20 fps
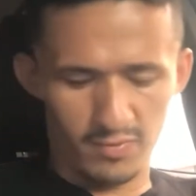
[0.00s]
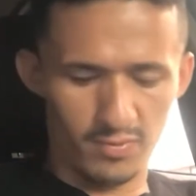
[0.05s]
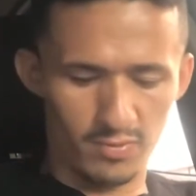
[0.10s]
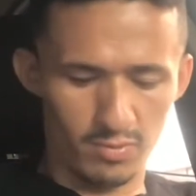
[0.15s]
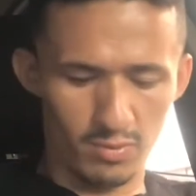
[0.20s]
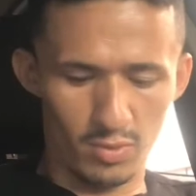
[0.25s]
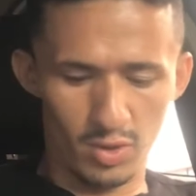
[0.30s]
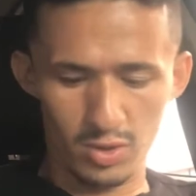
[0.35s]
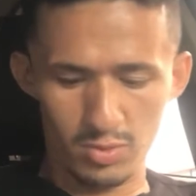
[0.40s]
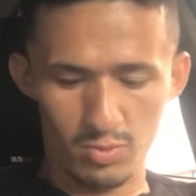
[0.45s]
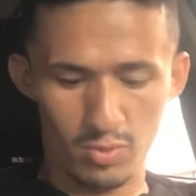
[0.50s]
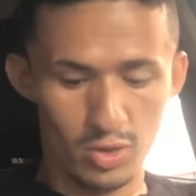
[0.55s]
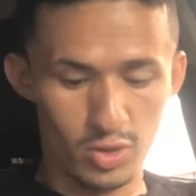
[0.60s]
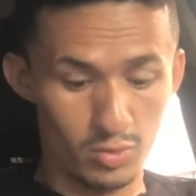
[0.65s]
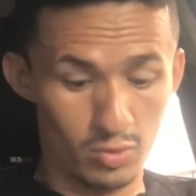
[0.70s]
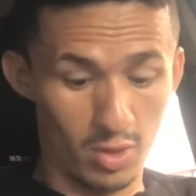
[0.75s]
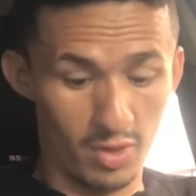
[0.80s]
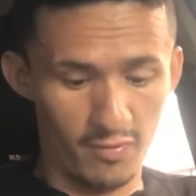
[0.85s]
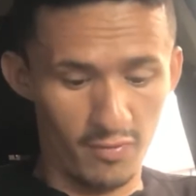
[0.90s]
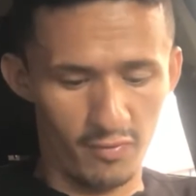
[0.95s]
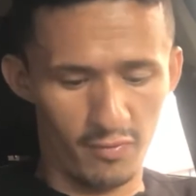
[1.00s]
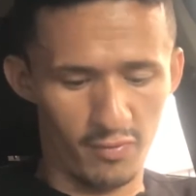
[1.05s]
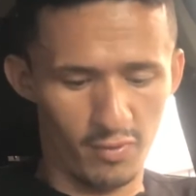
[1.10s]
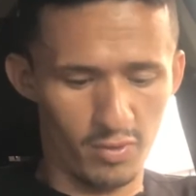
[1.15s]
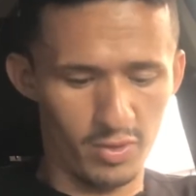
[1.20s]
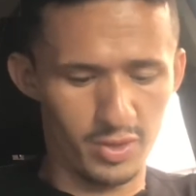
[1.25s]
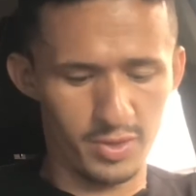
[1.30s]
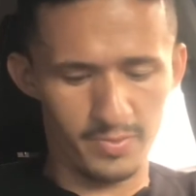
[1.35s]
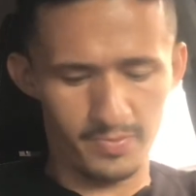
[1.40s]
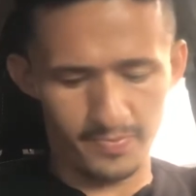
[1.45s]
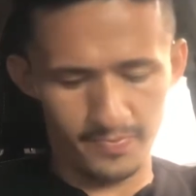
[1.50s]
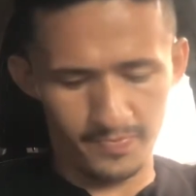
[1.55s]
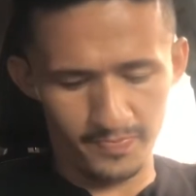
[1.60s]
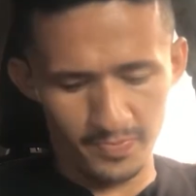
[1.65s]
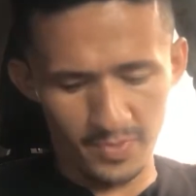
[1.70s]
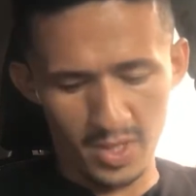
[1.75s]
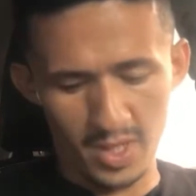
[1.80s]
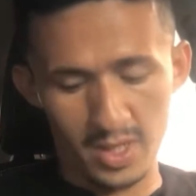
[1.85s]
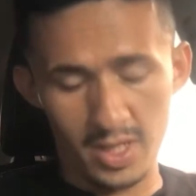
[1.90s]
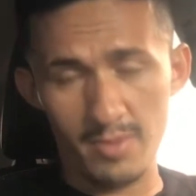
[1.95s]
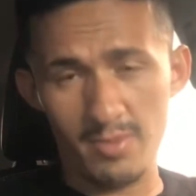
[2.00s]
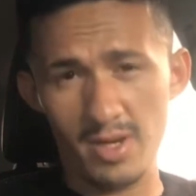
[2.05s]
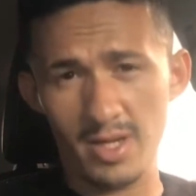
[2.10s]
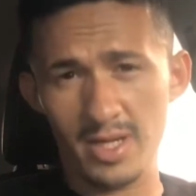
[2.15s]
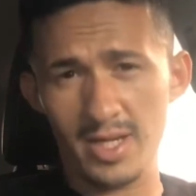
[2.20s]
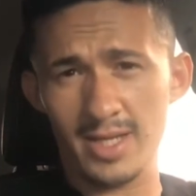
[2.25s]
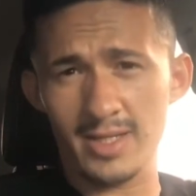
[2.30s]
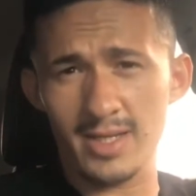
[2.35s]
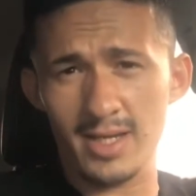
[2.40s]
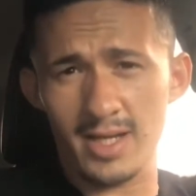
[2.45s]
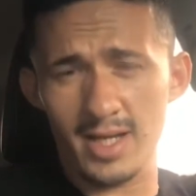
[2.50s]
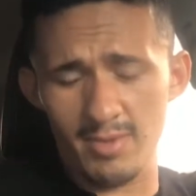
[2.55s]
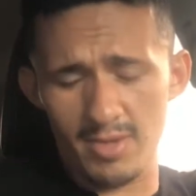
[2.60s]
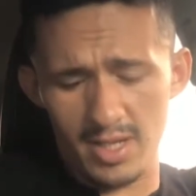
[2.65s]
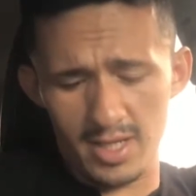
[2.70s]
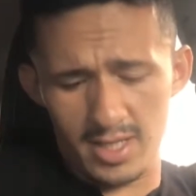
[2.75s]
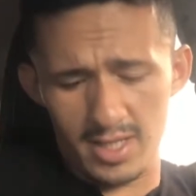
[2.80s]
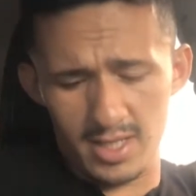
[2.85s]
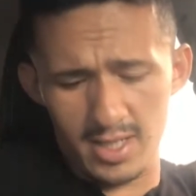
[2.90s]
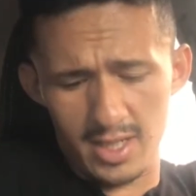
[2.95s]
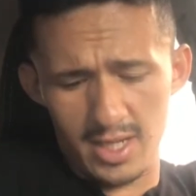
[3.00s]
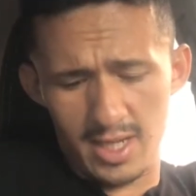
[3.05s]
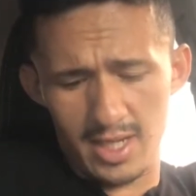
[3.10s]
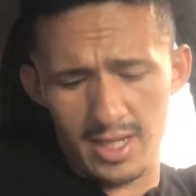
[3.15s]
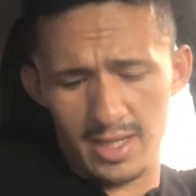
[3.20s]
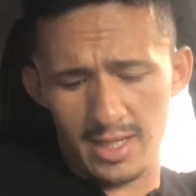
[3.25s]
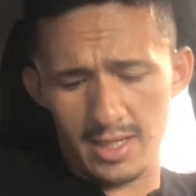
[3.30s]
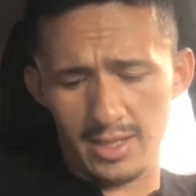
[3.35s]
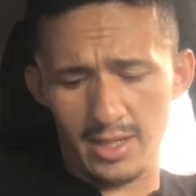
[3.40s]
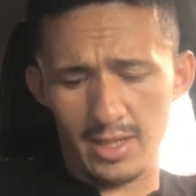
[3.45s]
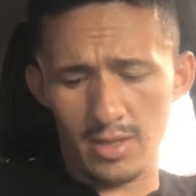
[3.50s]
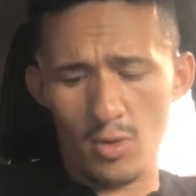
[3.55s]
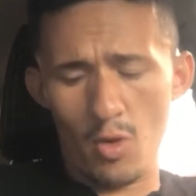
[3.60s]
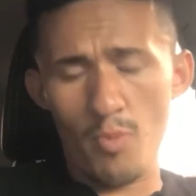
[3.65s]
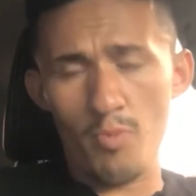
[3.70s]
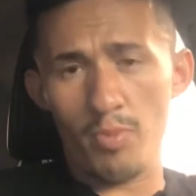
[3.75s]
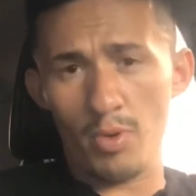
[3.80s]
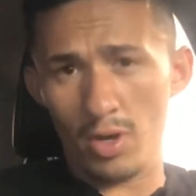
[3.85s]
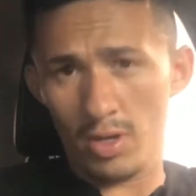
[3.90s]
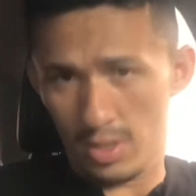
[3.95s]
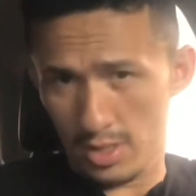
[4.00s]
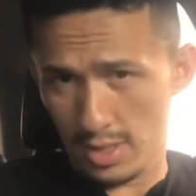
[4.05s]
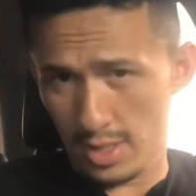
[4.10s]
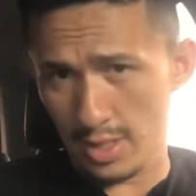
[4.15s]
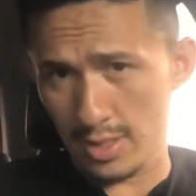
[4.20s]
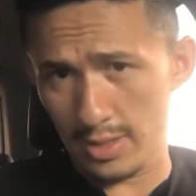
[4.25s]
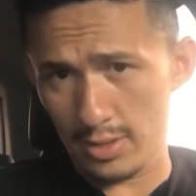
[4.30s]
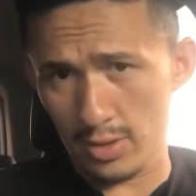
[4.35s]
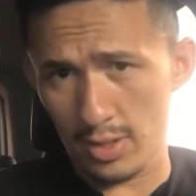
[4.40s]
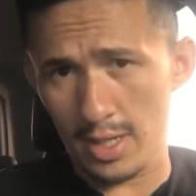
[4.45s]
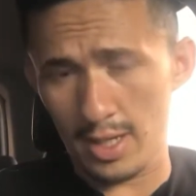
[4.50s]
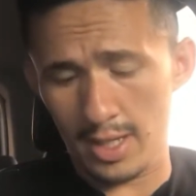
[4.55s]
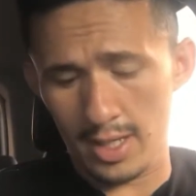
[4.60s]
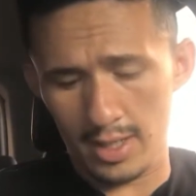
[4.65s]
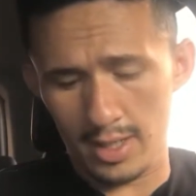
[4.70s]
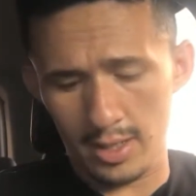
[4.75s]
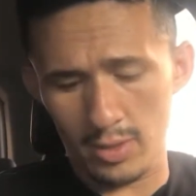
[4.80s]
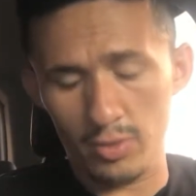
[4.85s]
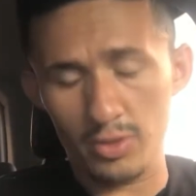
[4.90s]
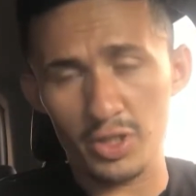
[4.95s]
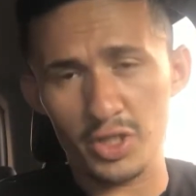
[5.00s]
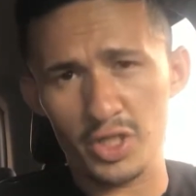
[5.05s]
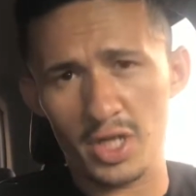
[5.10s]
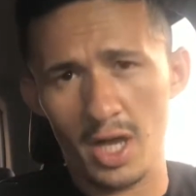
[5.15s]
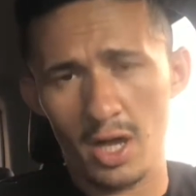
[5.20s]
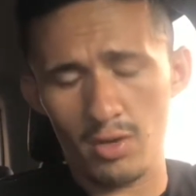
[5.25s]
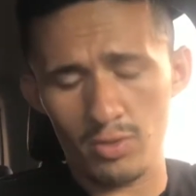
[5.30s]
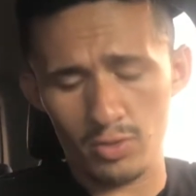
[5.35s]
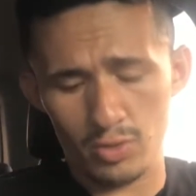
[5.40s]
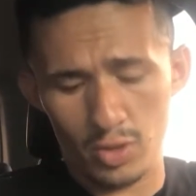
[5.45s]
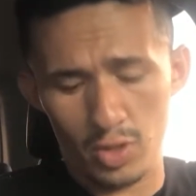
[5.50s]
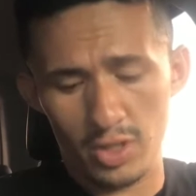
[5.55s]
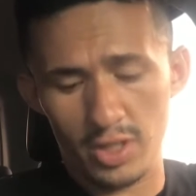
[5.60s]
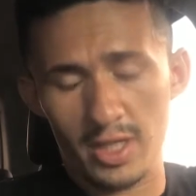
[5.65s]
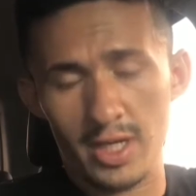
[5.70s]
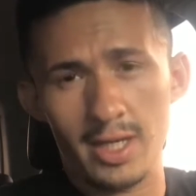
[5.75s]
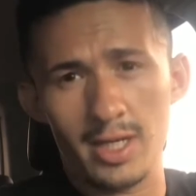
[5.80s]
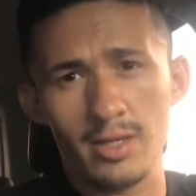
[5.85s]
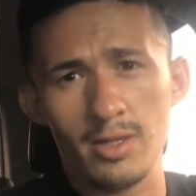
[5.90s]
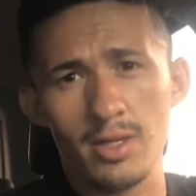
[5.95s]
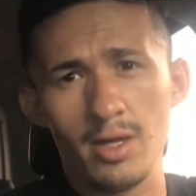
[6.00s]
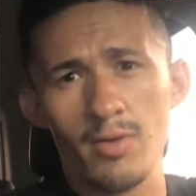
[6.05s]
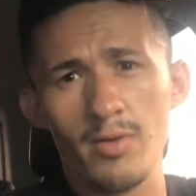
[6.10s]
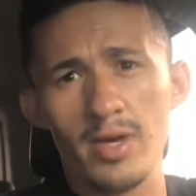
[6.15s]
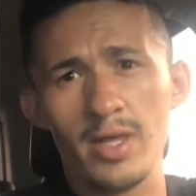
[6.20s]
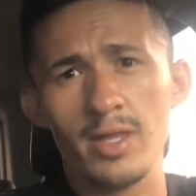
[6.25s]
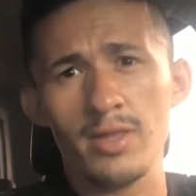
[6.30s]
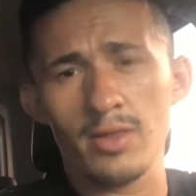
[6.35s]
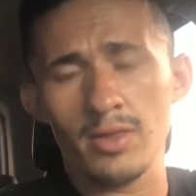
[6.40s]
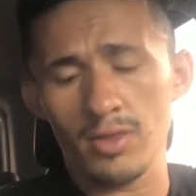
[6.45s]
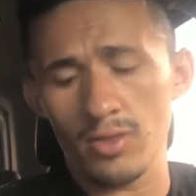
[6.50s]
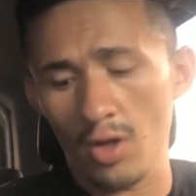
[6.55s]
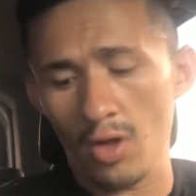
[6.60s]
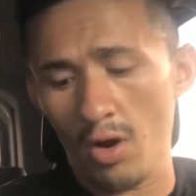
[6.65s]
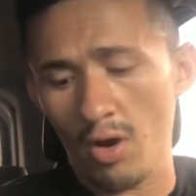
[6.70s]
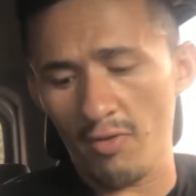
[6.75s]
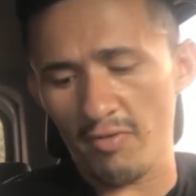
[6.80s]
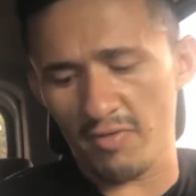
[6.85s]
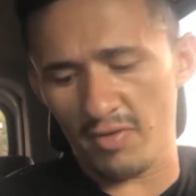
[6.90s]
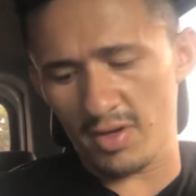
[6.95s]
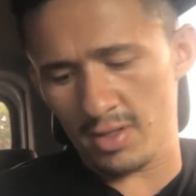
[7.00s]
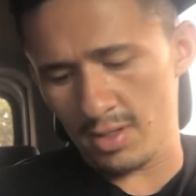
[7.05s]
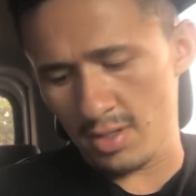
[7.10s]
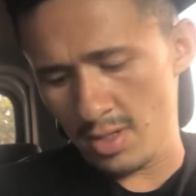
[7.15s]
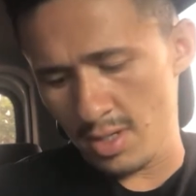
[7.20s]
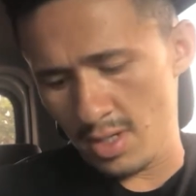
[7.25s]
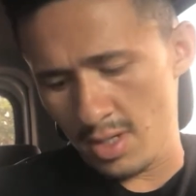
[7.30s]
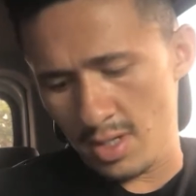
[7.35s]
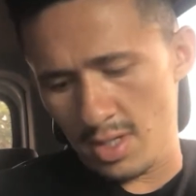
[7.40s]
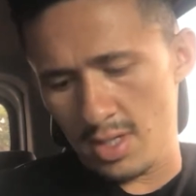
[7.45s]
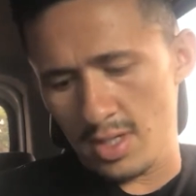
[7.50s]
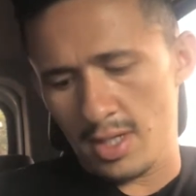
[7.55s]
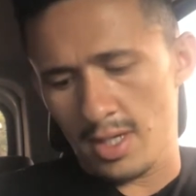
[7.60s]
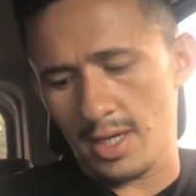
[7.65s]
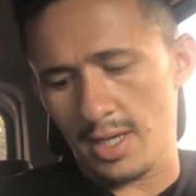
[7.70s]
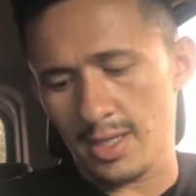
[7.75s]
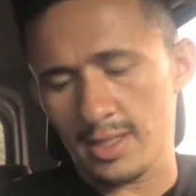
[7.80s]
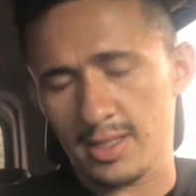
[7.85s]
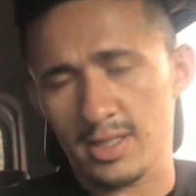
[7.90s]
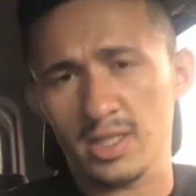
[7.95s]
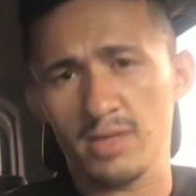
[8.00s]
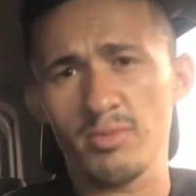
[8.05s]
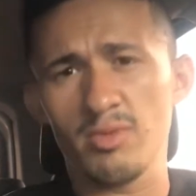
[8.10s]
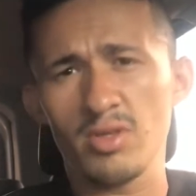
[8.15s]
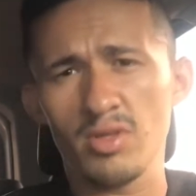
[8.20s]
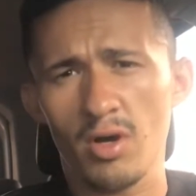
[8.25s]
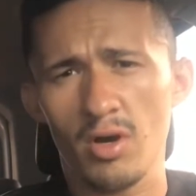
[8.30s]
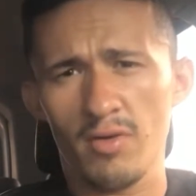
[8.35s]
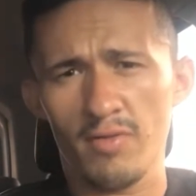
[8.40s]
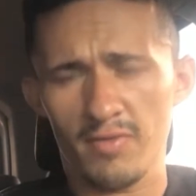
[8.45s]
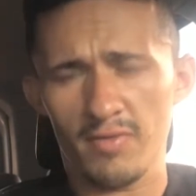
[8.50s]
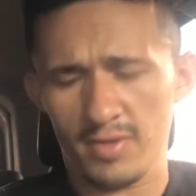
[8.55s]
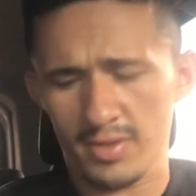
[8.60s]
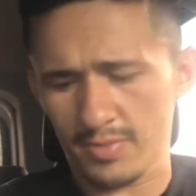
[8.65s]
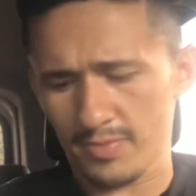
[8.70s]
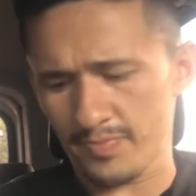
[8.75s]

Nós mostra o iPhone. Lembrando que essa câmera aqui, galera, é da GoPro. Ela, ela é original, só que ela não é nova. Ela é semi-nova.